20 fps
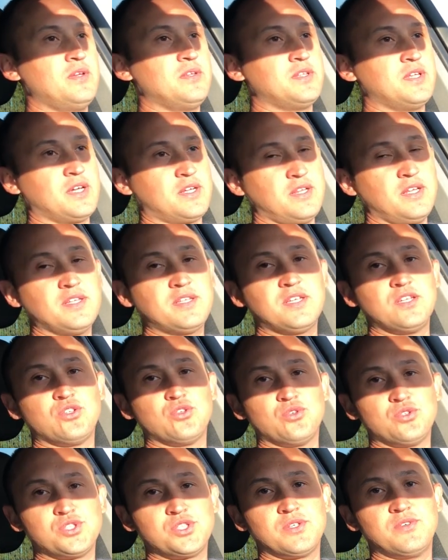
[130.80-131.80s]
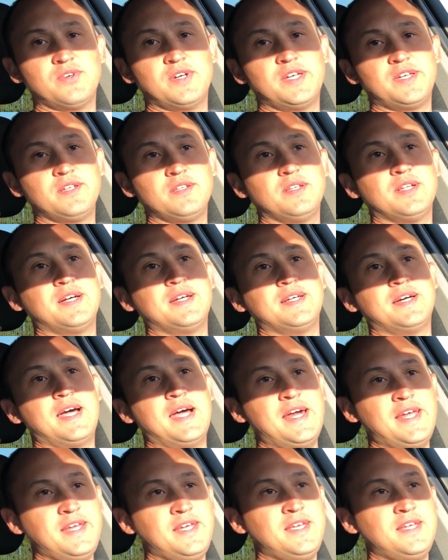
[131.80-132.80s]
Накладки тоже говорил
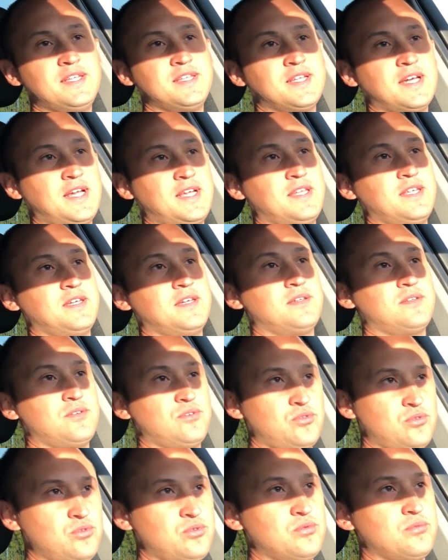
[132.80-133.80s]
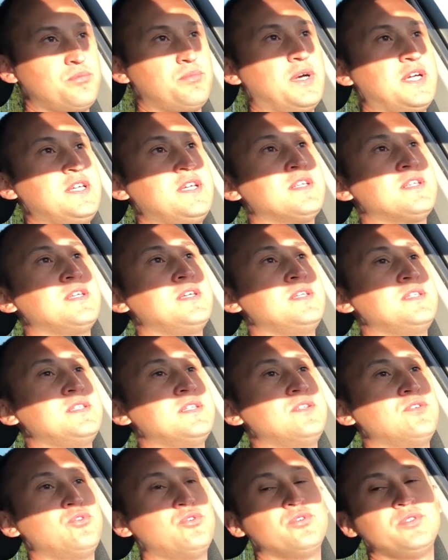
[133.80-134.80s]
оригинальные. Ну, понятное
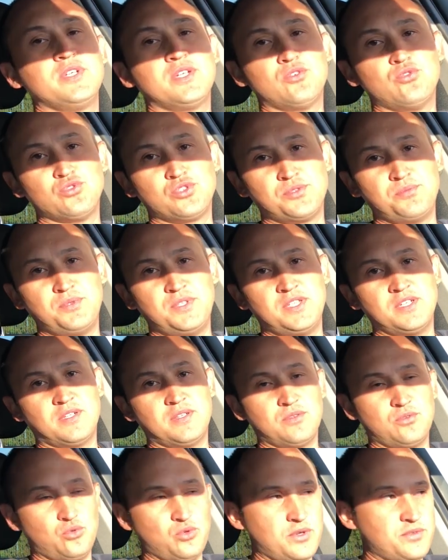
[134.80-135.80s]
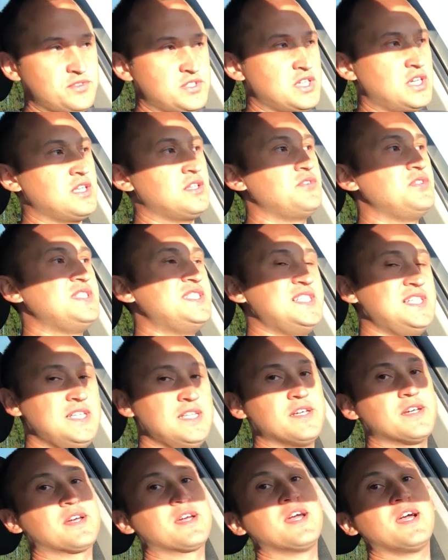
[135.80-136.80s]
дело, он их уже менял у официального
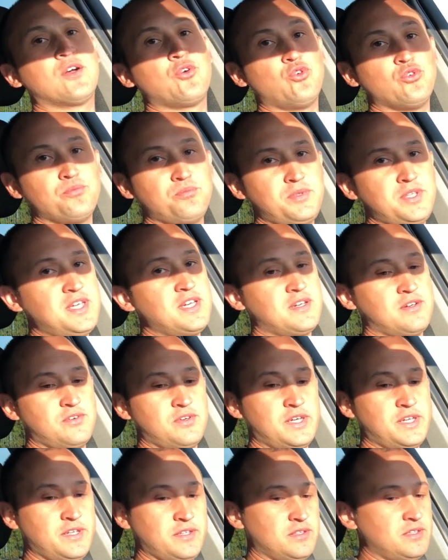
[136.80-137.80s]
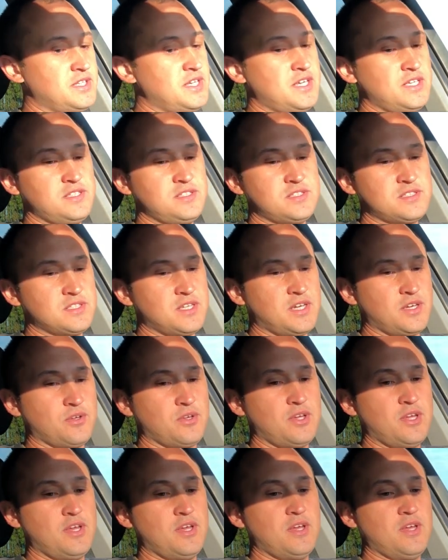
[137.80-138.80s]
дилера. Как он мне говорил, я не знаю.
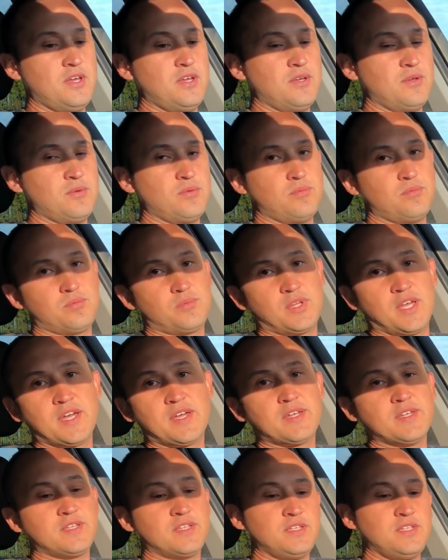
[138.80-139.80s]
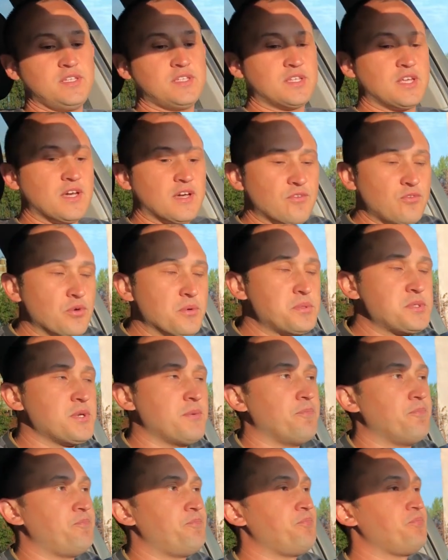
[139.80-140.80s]
Так это не так. В общем,